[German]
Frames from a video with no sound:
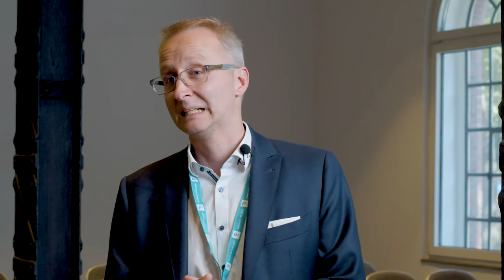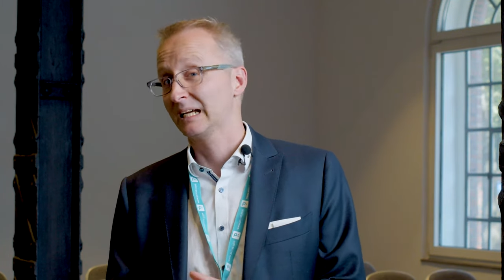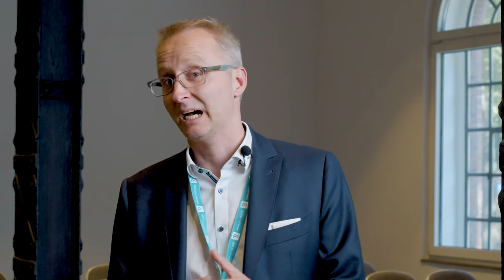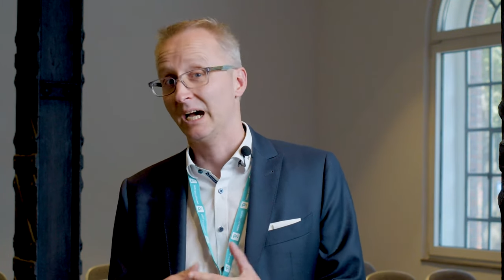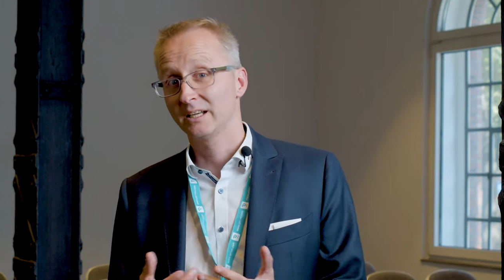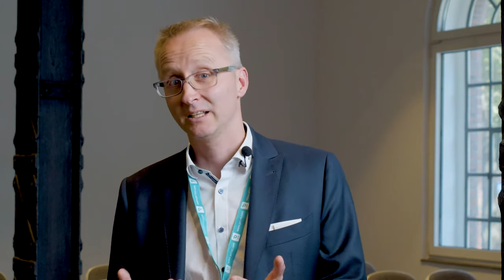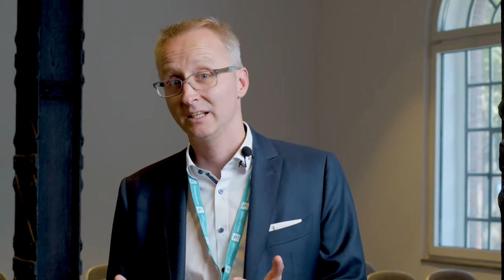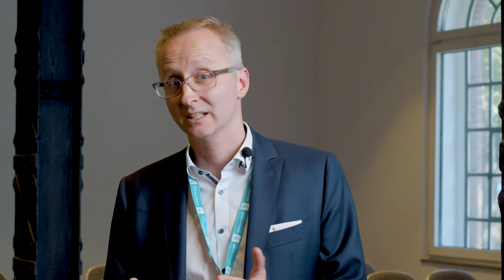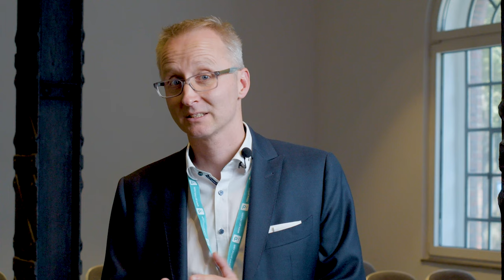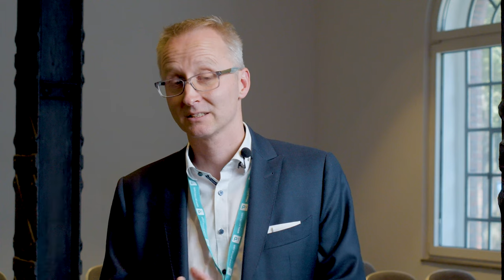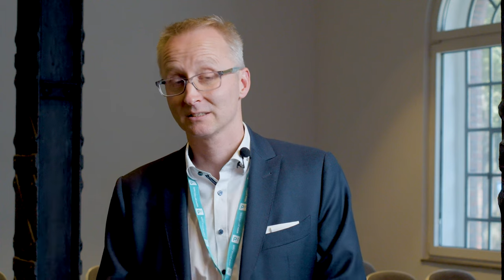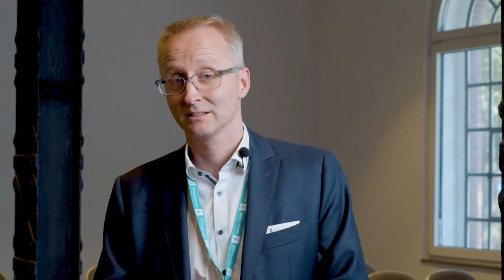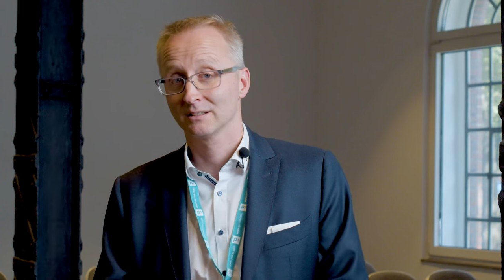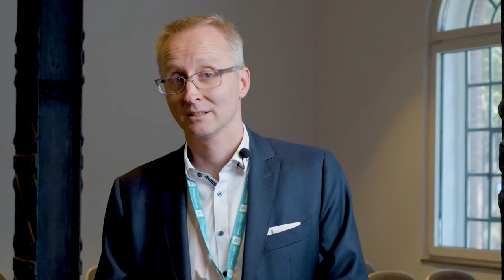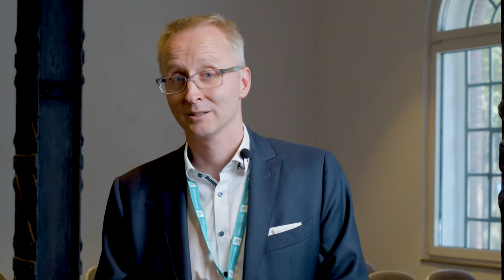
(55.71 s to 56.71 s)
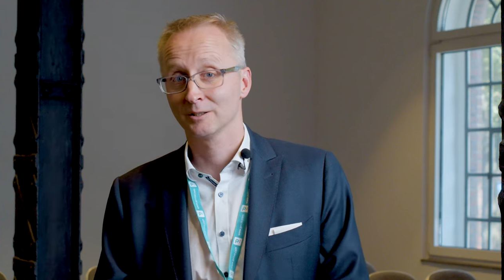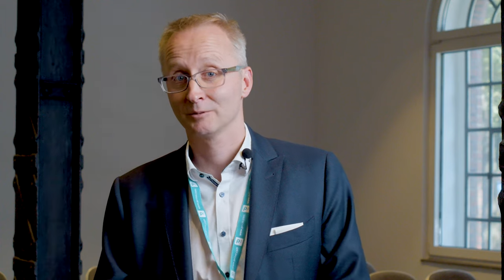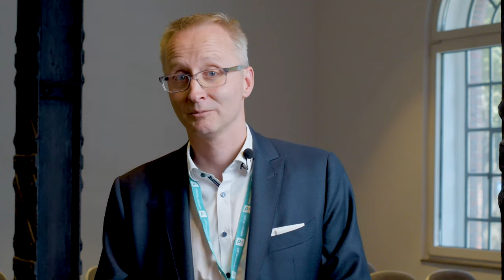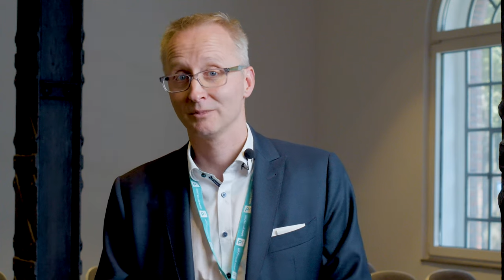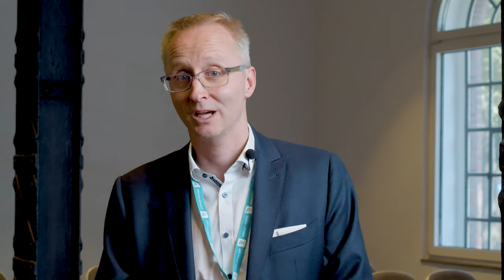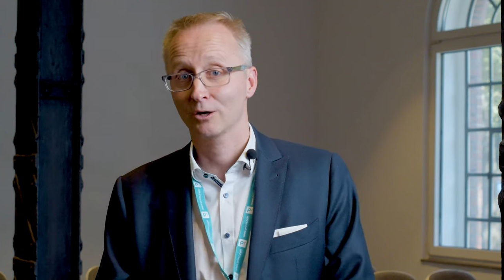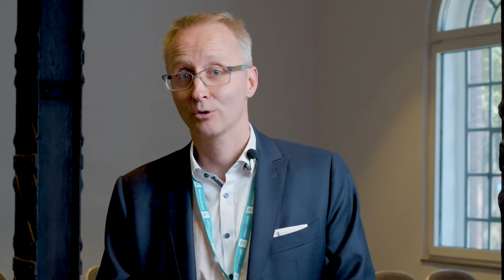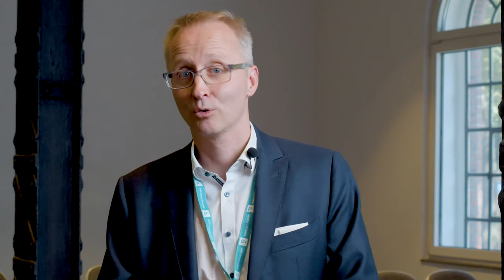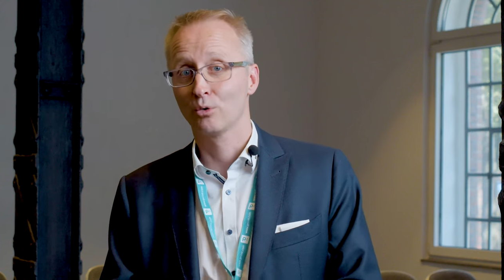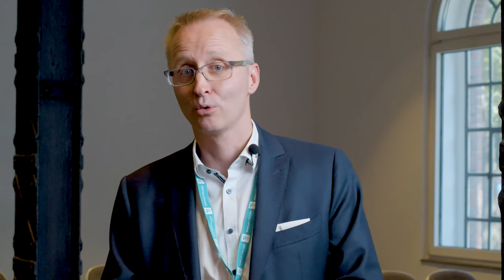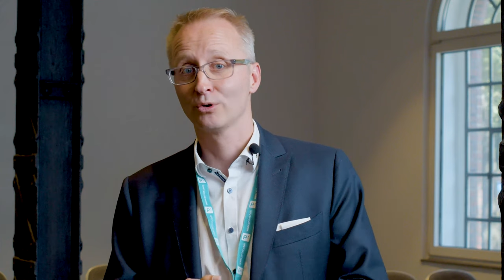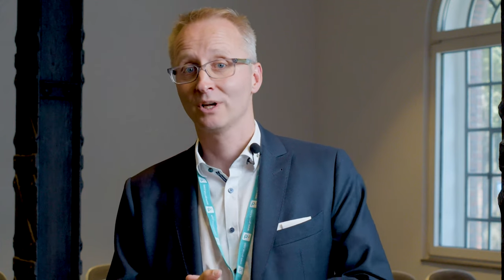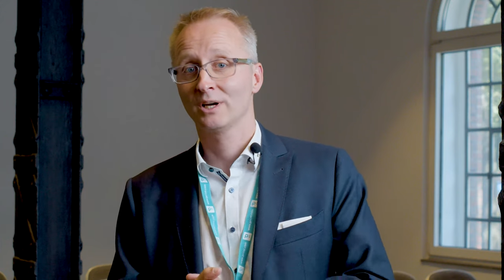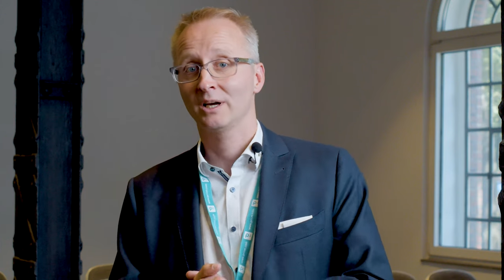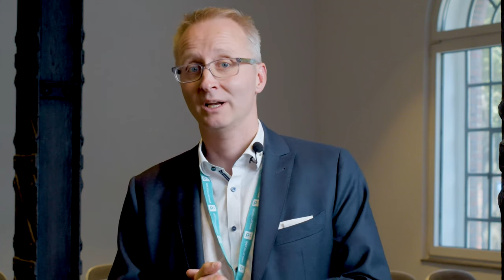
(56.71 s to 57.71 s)
gerade jetzt äh, nach
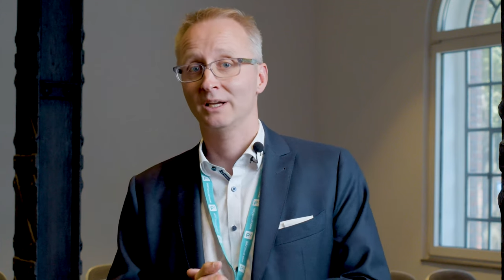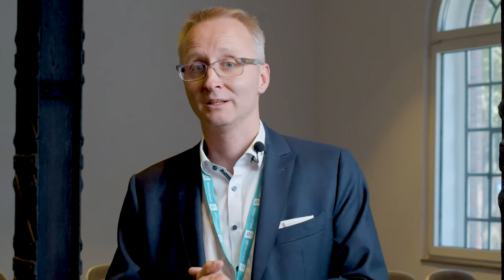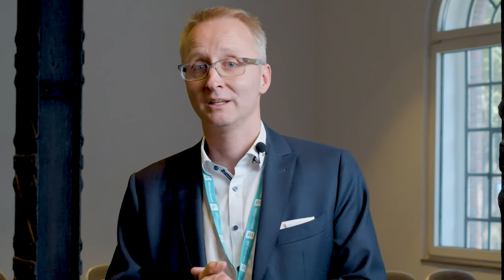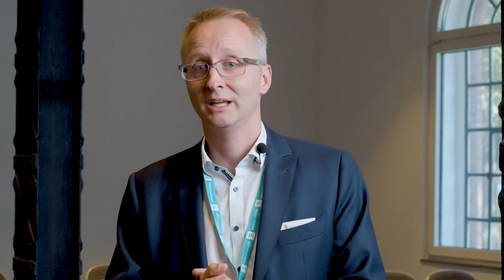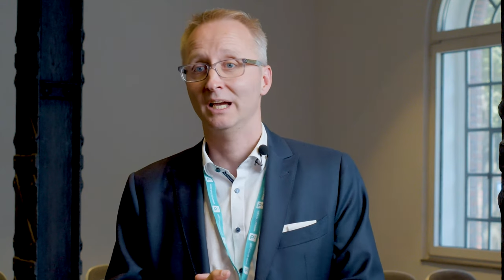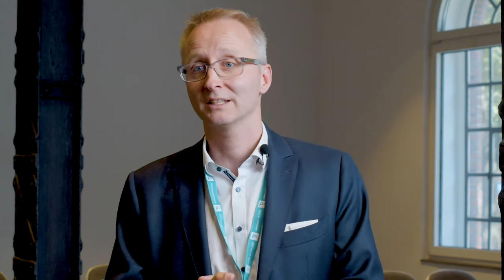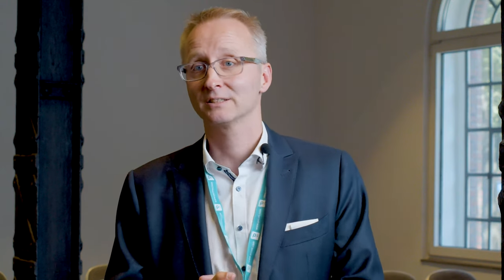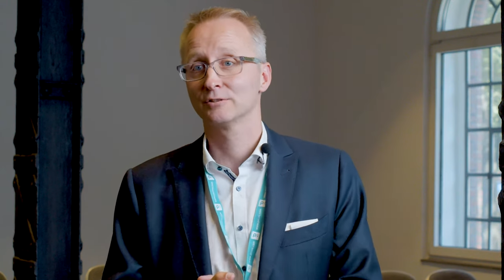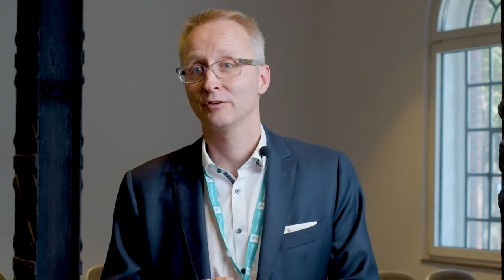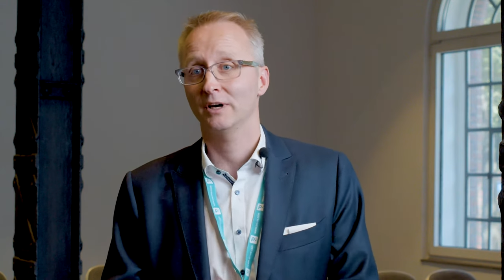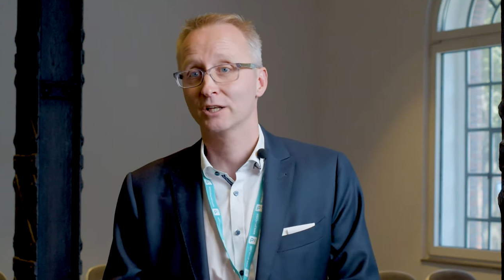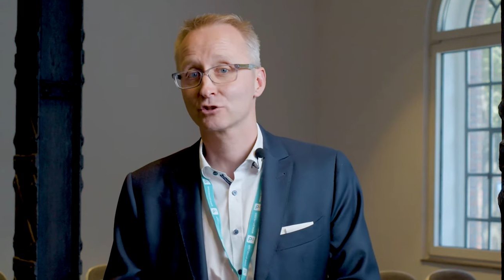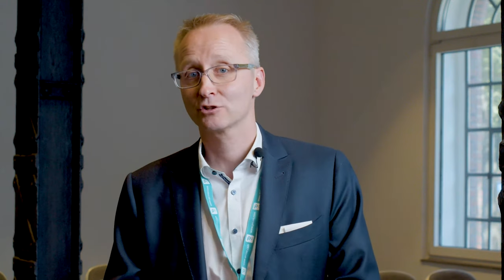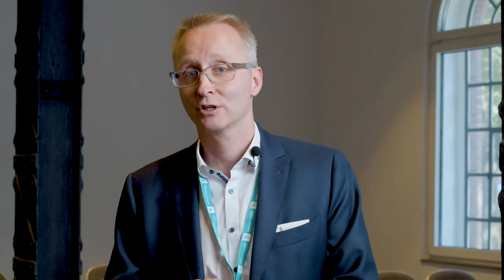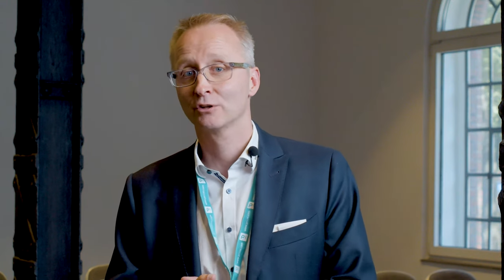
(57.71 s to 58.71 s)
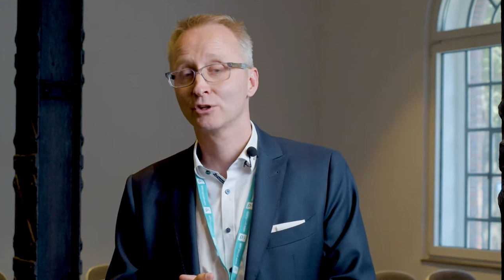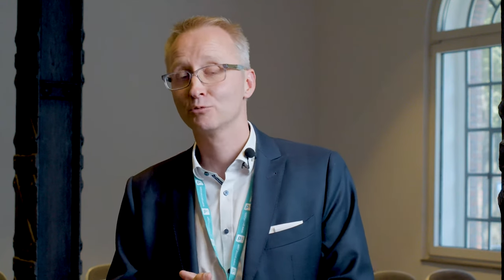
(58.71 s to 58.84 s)
Corona eine der ersten Veranstaltungen,